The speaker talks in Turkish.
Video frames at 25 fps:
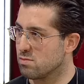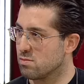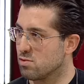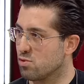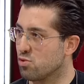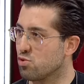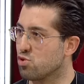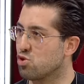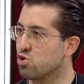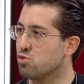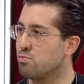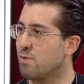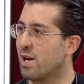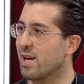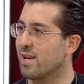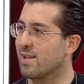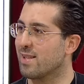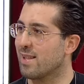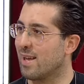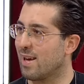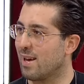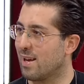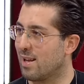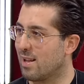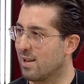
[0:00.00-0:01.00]
Uçmanı
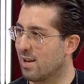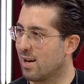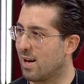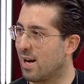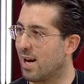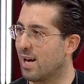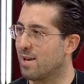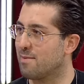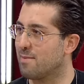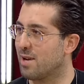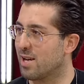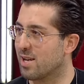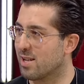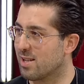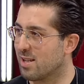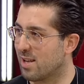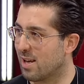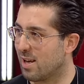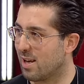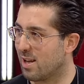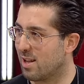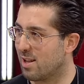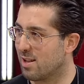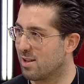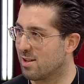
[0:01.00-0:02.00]
değil, kaymanı
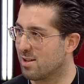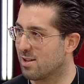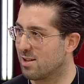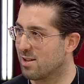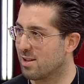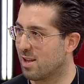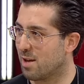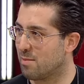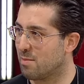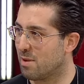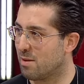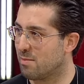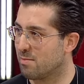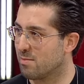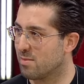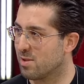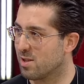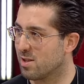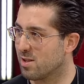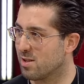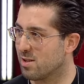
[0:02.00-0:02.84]
değil. Tamam mı?